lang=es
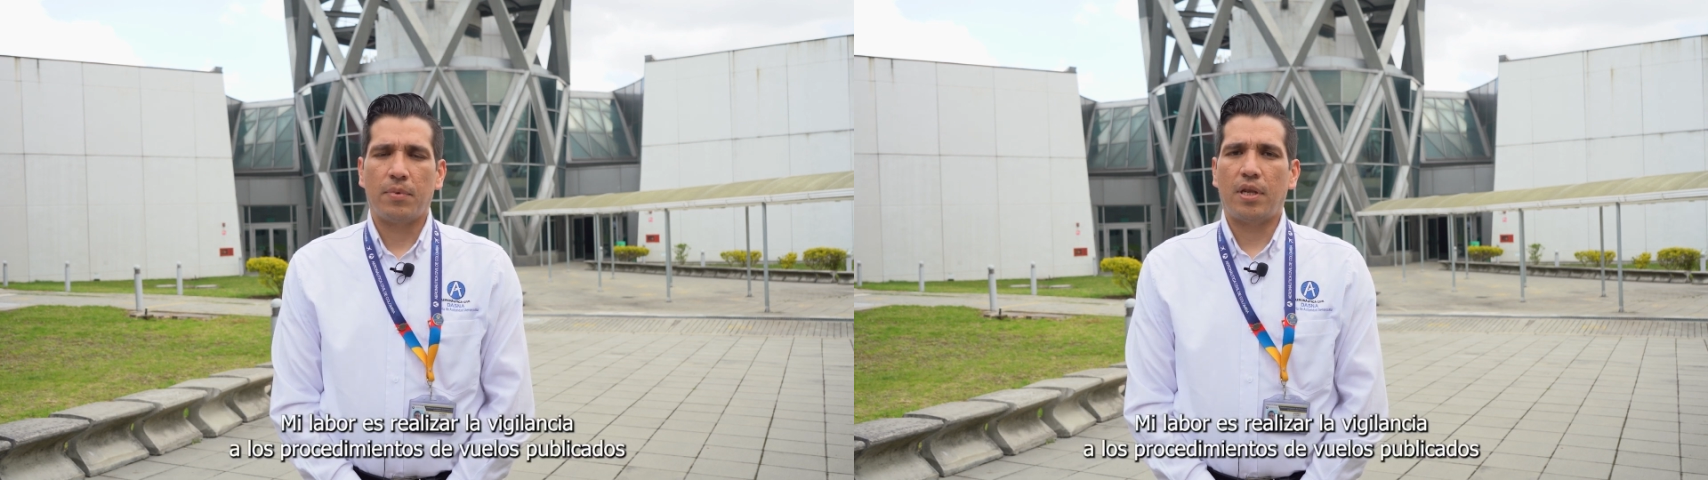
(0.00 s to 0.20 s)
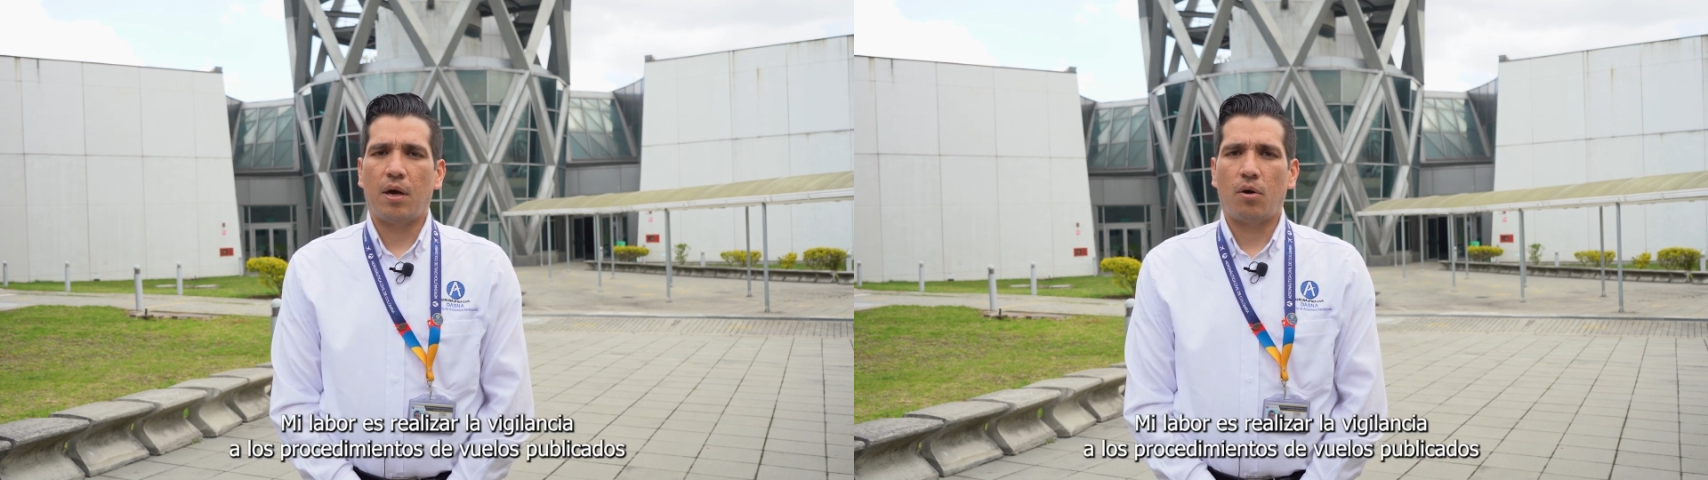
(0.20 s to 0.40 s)

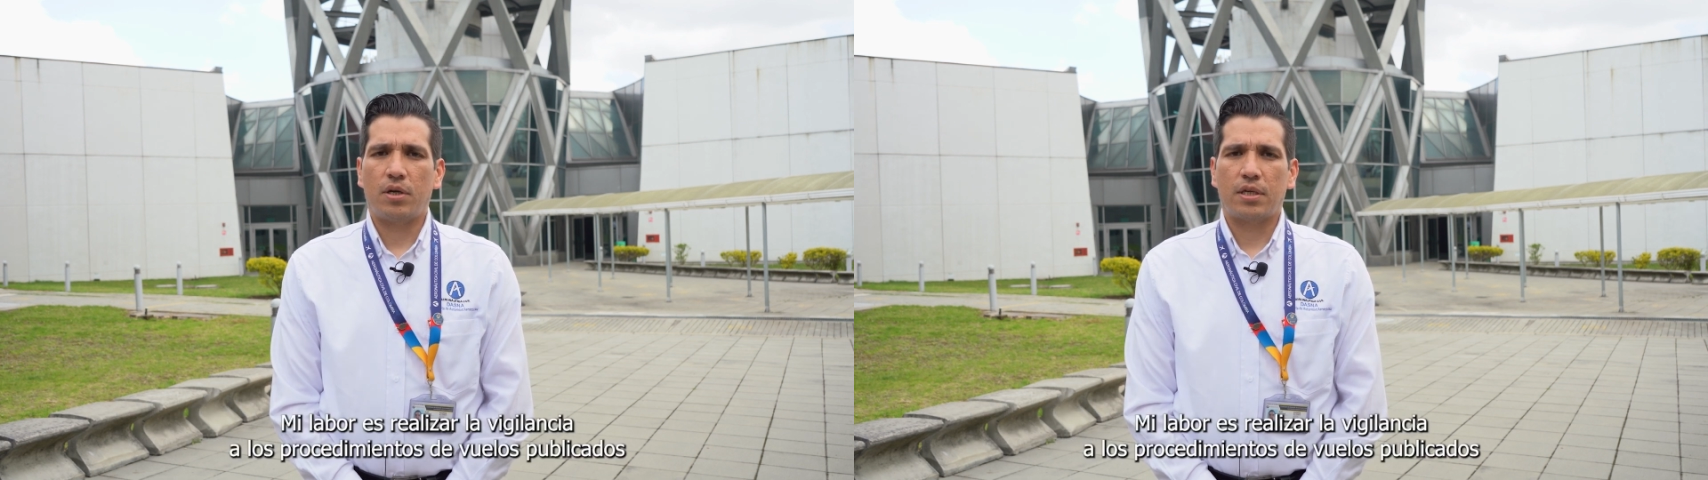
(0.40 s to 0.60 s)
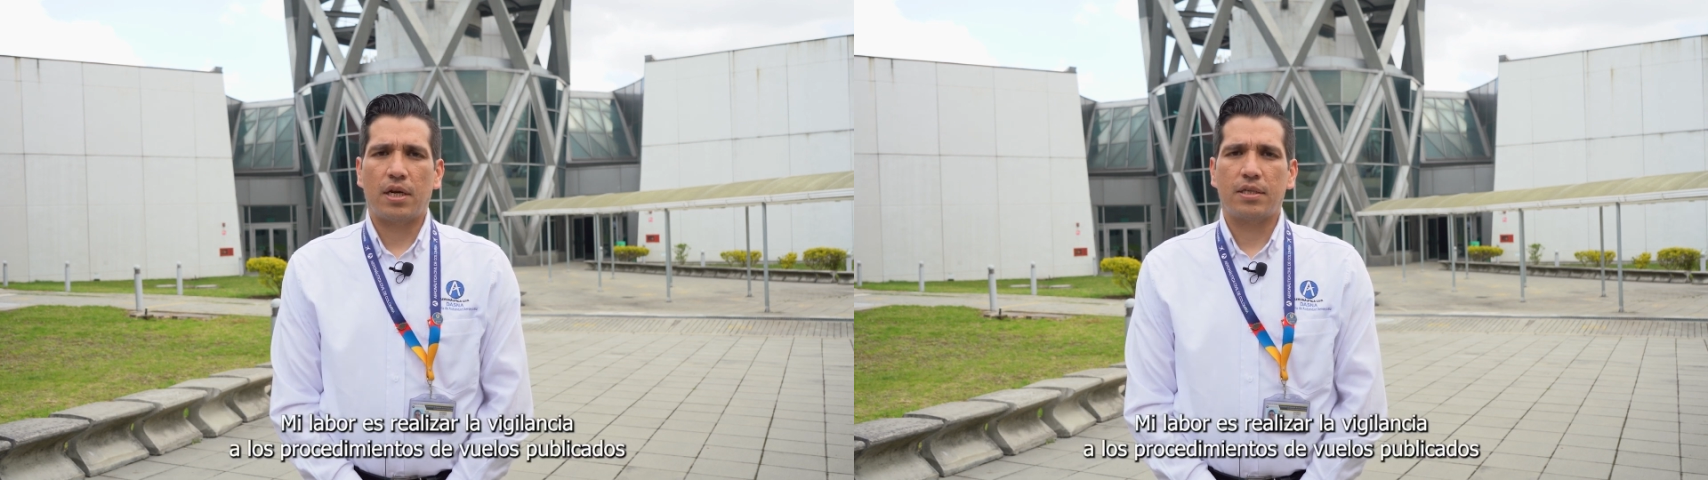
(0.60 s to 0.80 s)
Mi
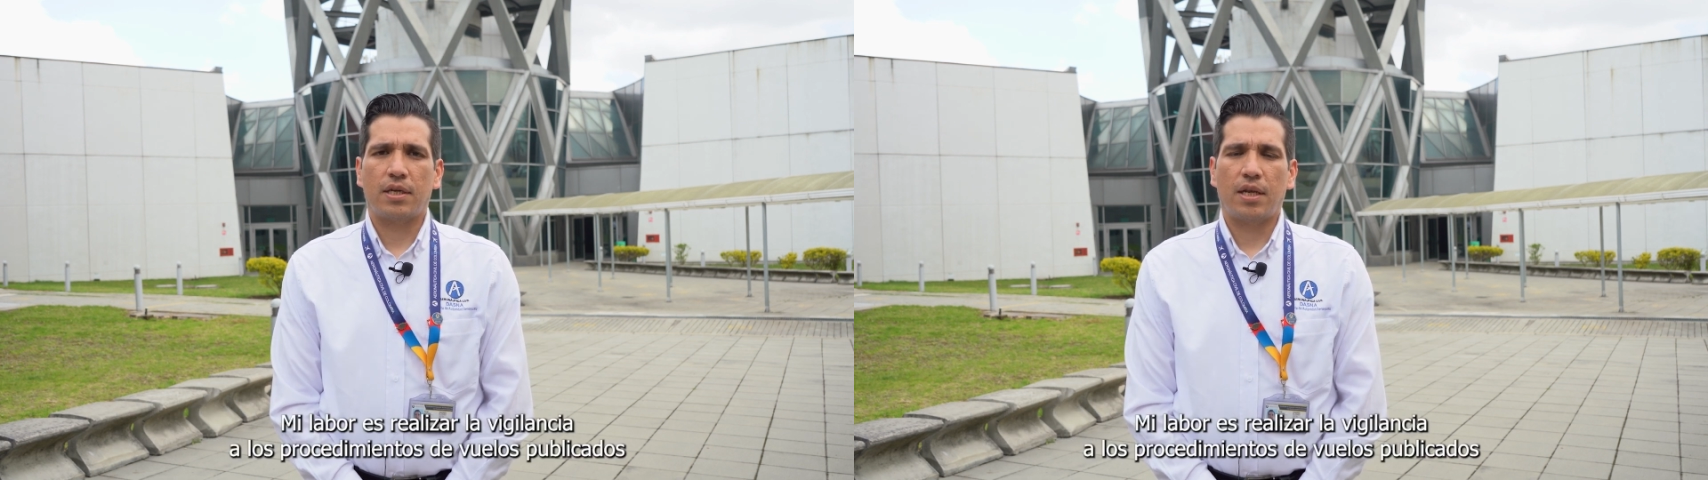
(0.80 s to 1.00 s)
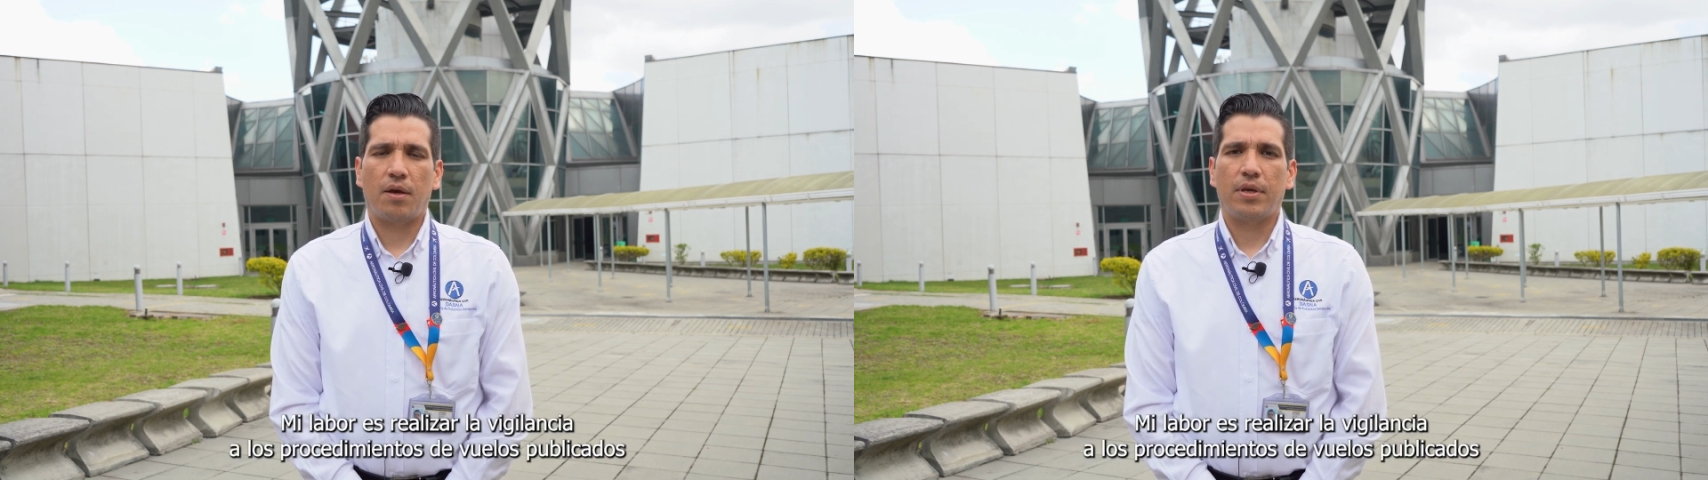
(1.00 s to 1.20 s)
labor es
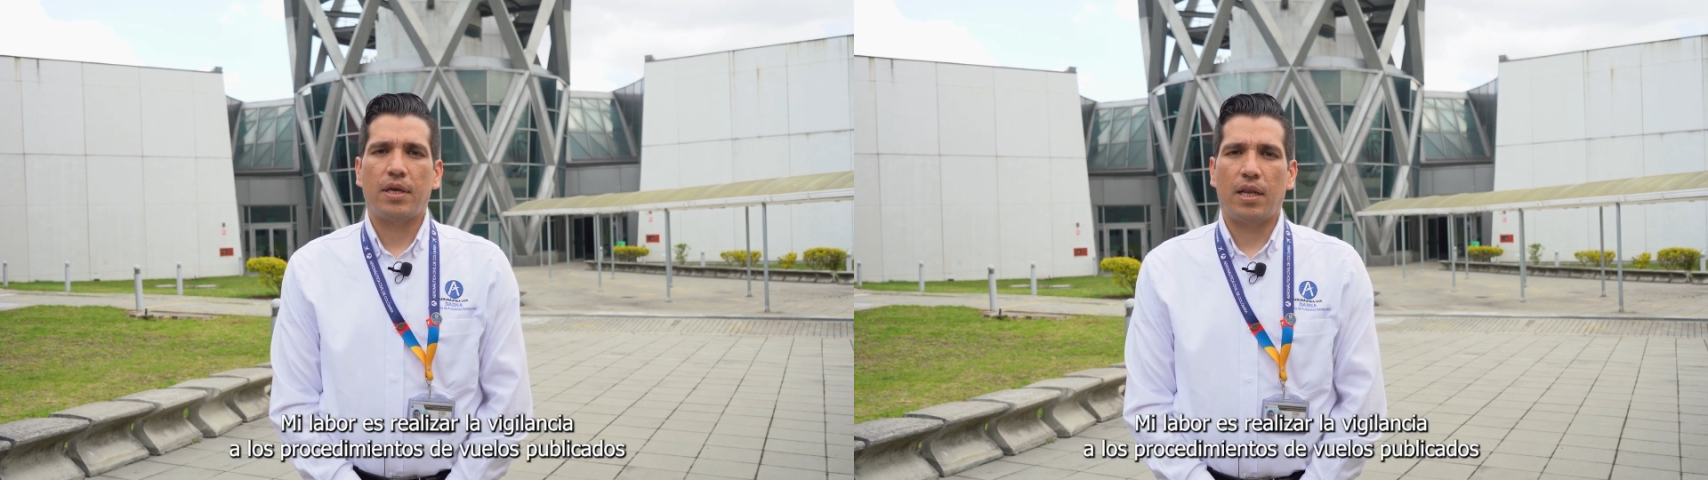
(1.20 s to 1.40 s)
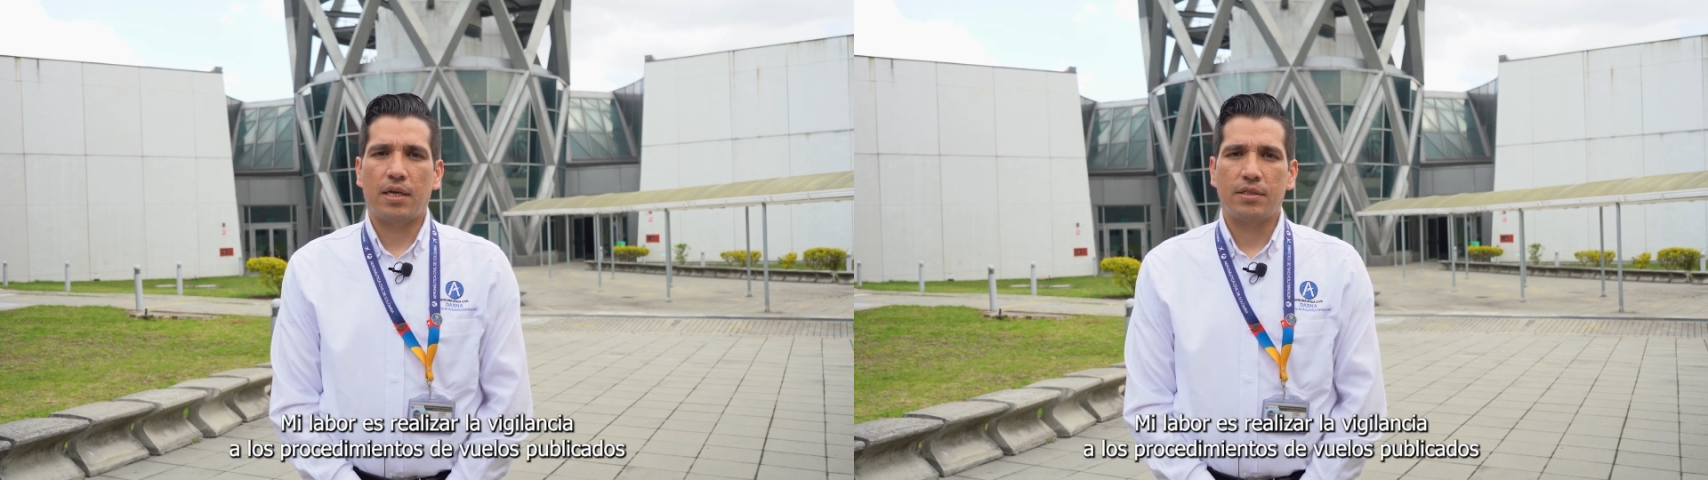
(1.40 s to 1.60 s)
realizar la
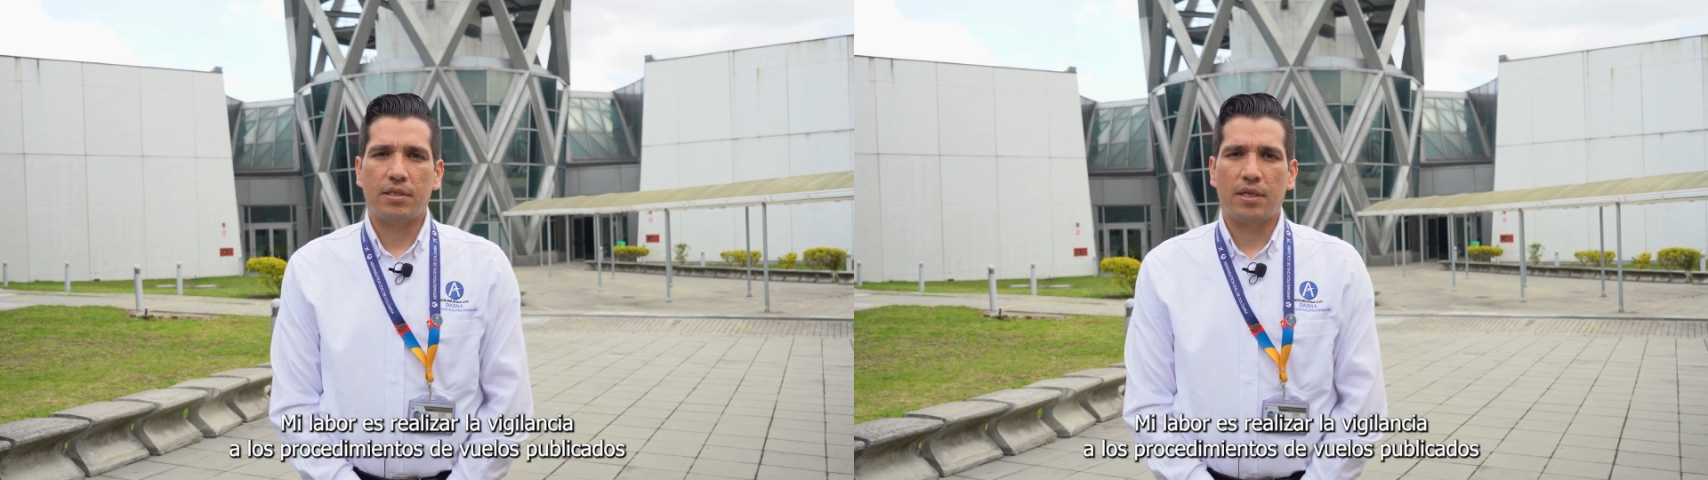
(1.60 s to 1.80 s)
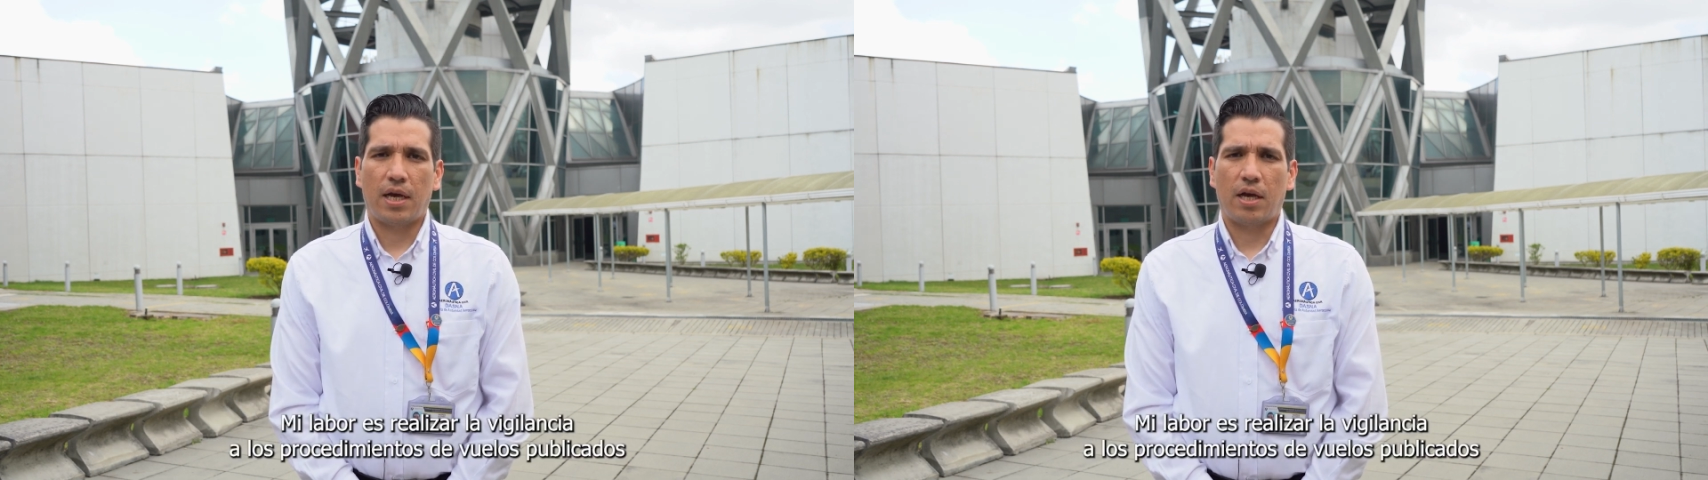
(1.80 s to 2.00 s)
vigilancia